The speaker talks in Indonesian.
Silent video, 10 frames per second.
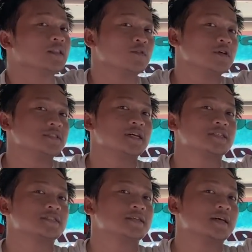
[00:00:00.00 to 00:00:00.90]
atau
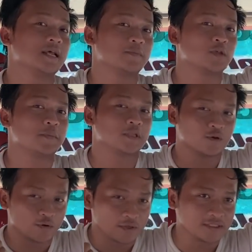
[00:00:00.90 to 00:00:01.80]
ngecas laptop
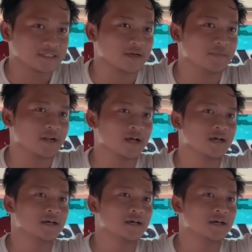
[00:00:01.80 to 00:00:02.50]
atau ngecas kamera.